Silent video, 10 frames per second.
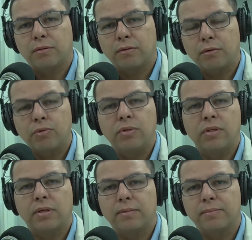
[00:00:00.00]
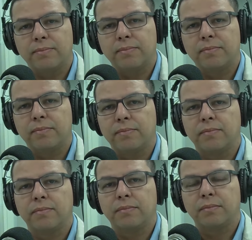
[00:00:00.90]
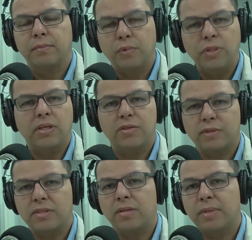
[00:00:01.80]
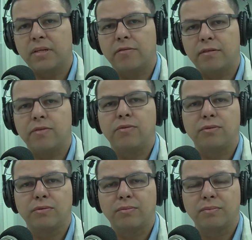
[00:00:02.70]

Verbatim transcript: Luta muitas vezes é benefício,